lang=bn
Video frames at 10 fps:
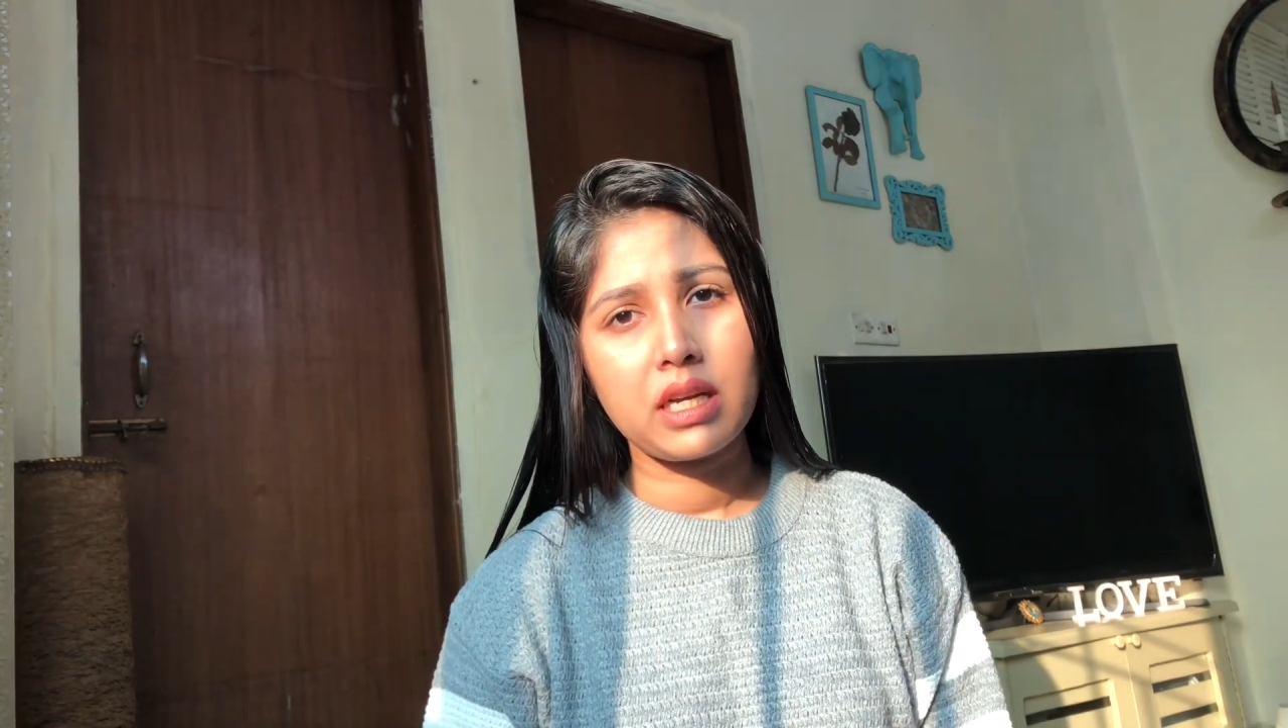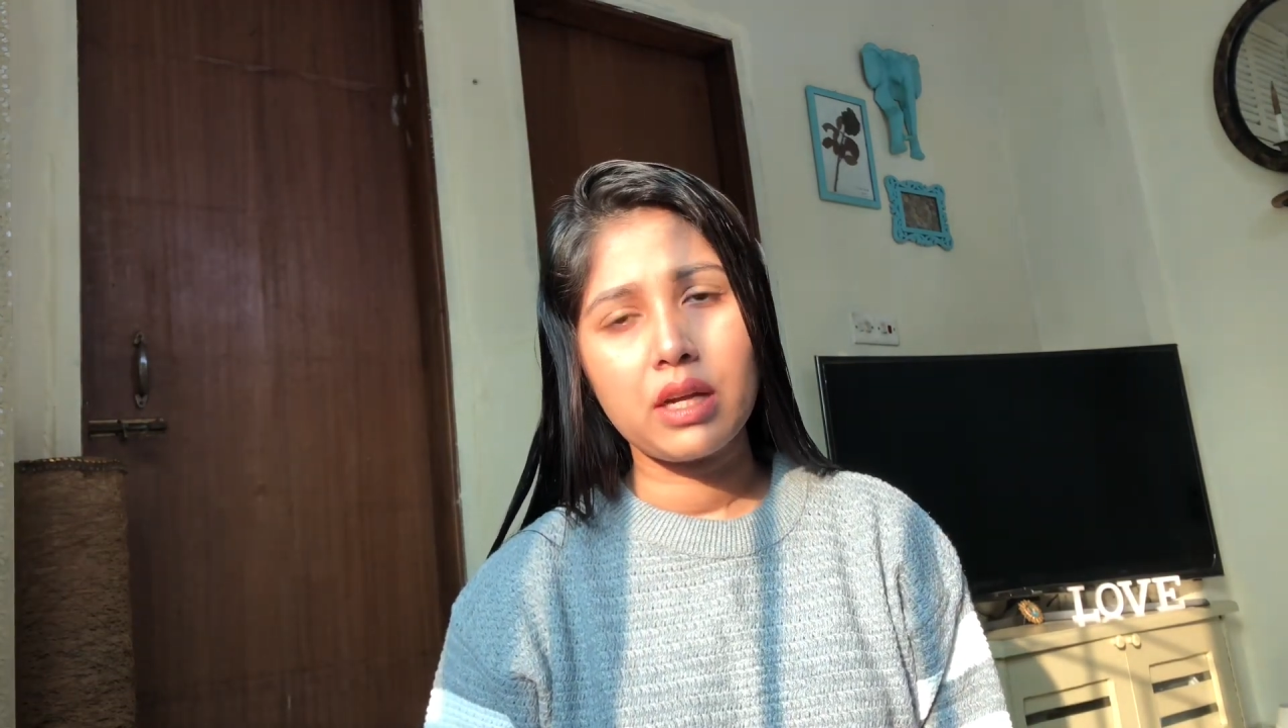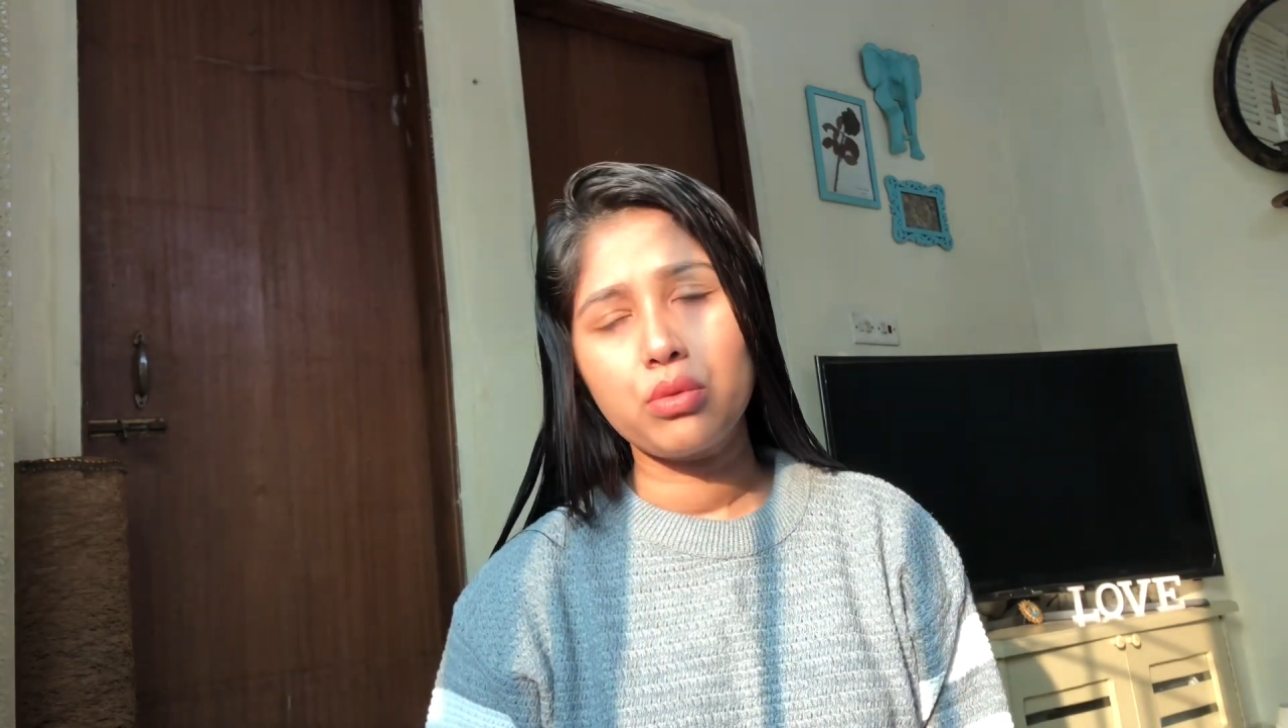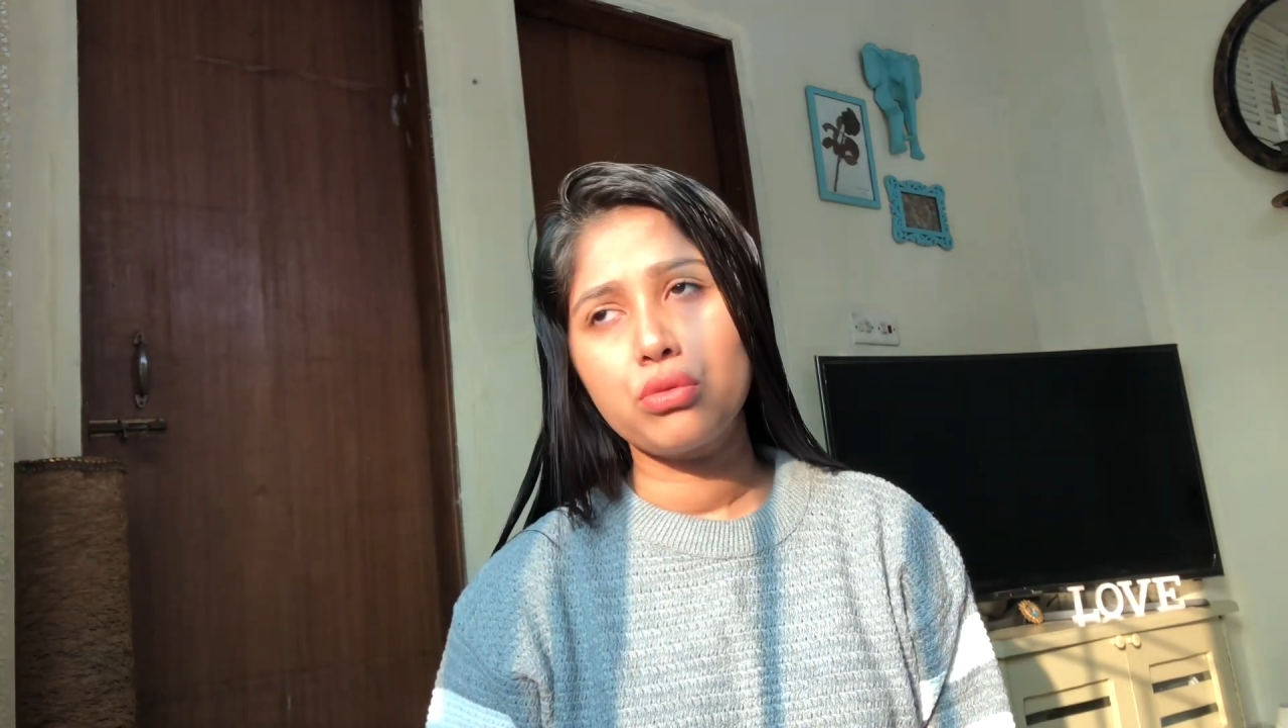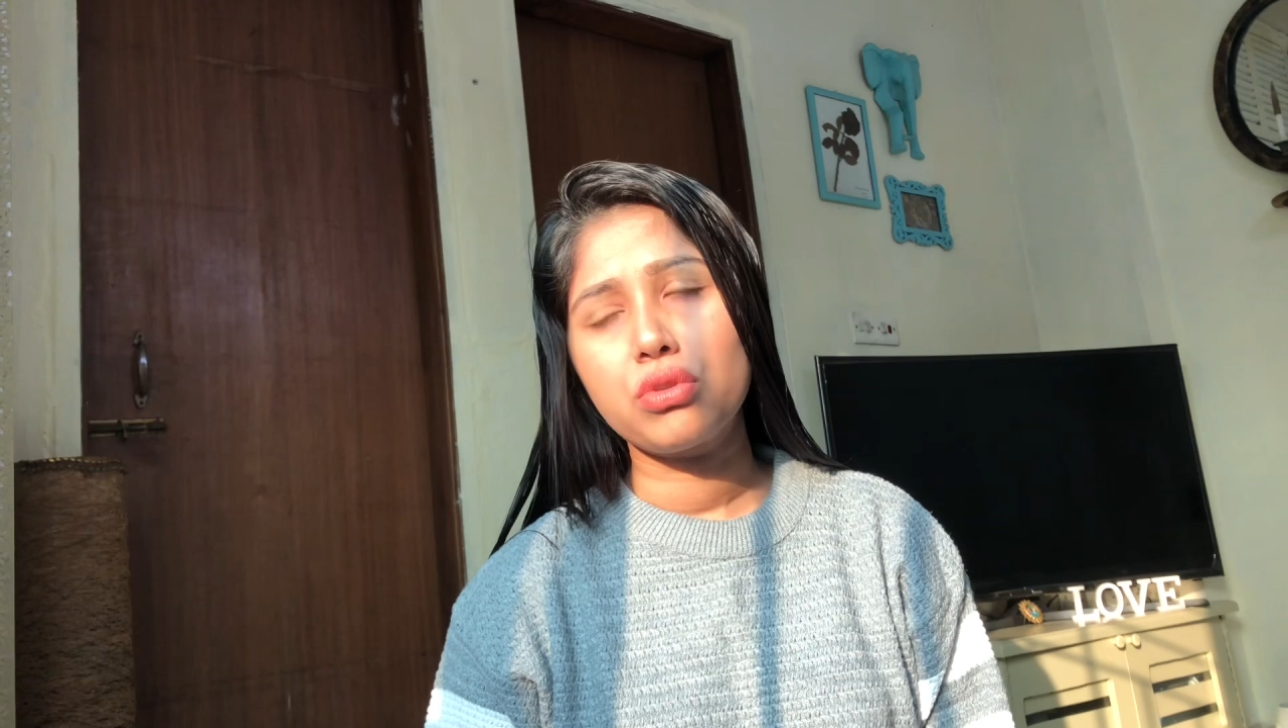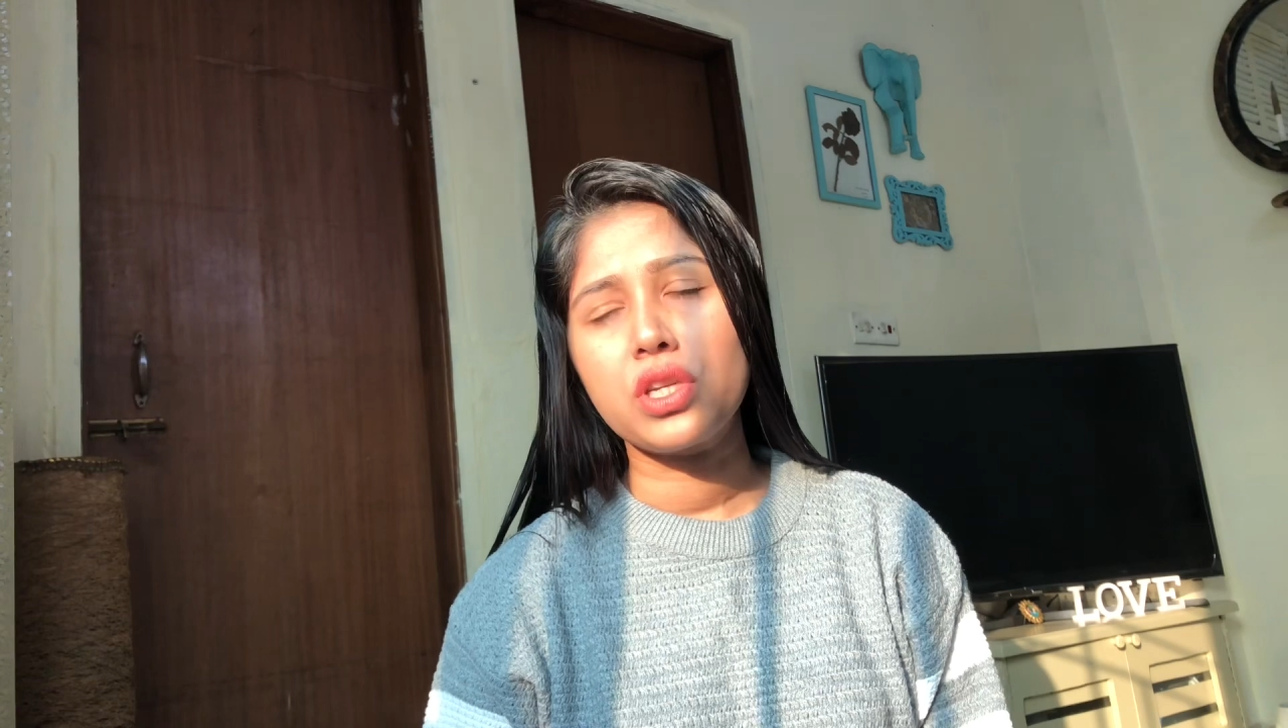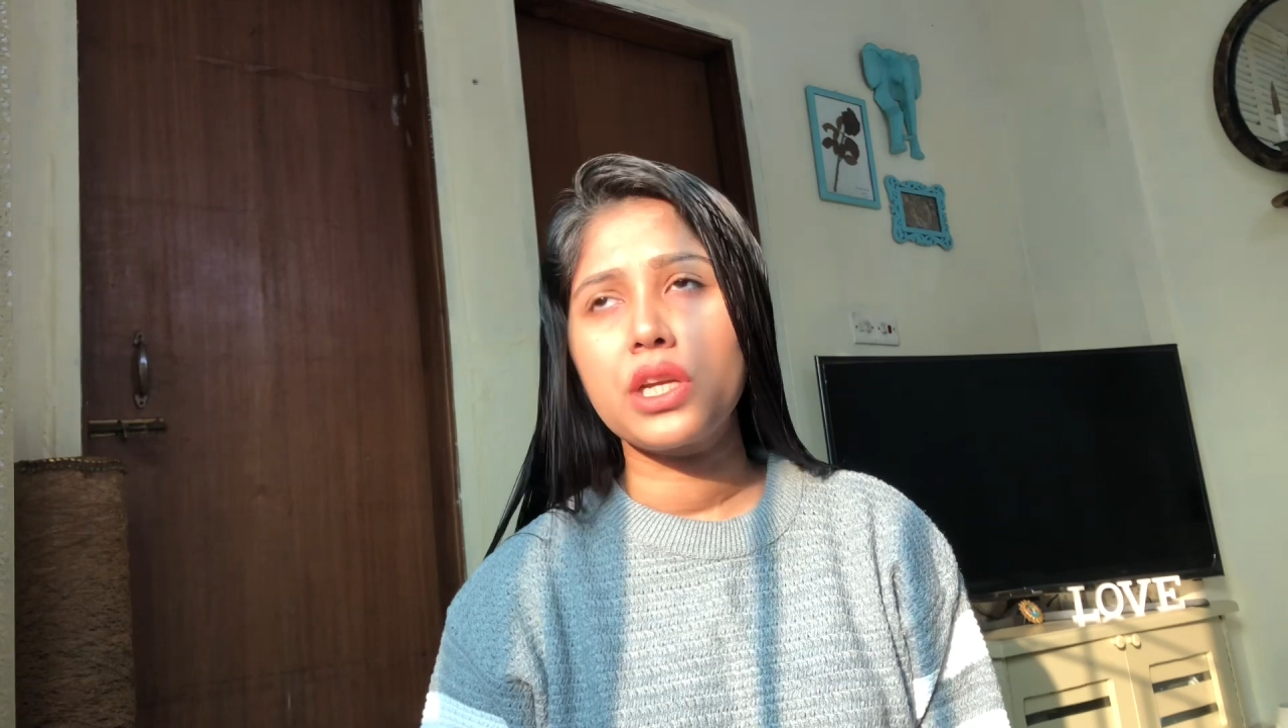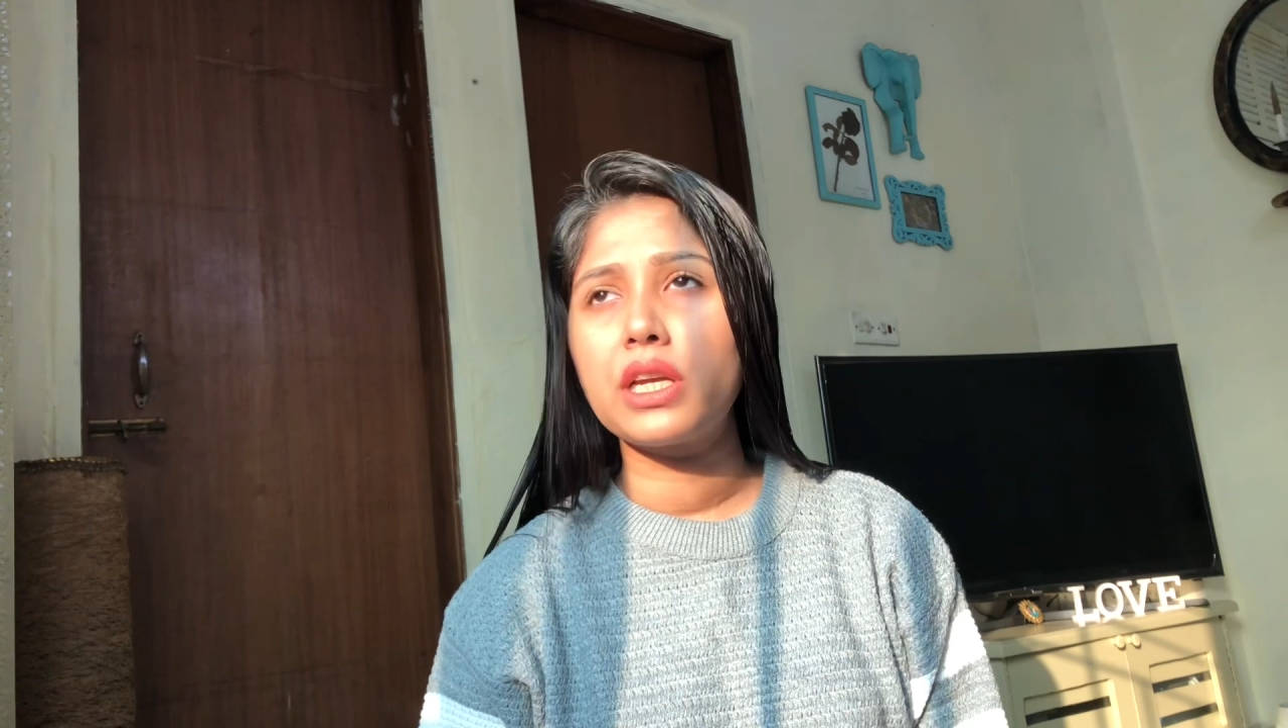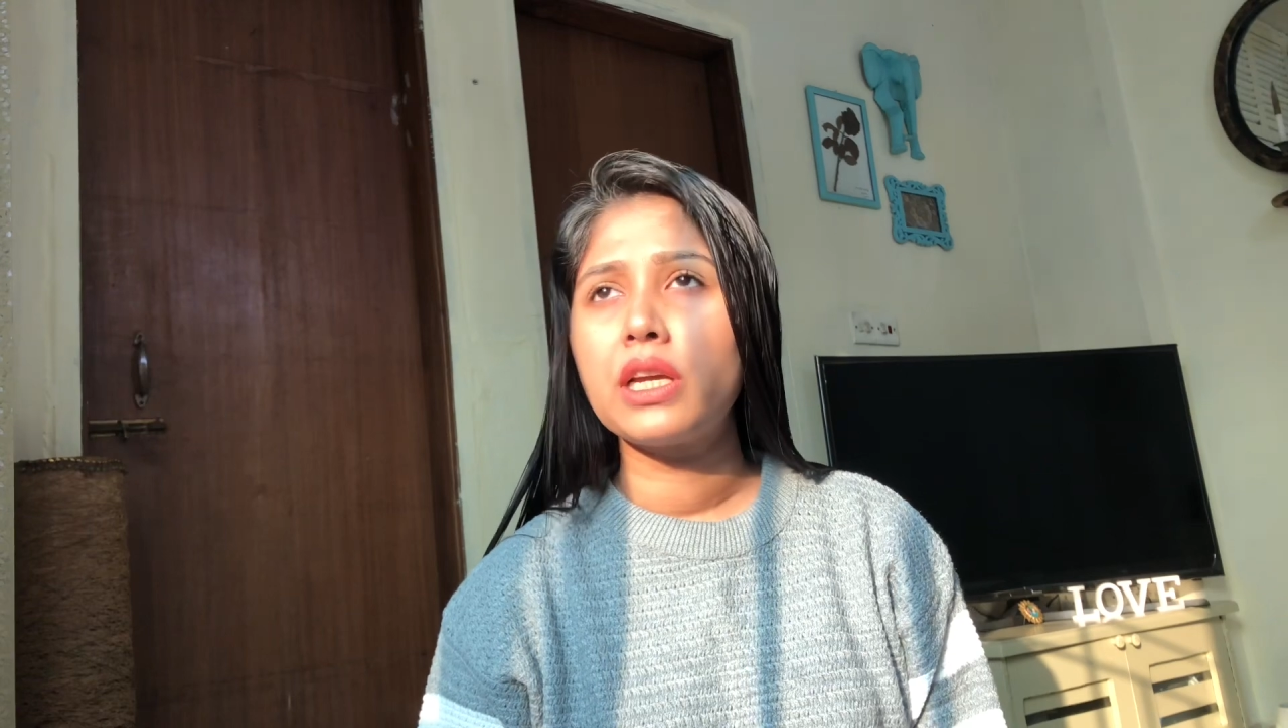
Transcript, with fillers: জানো যে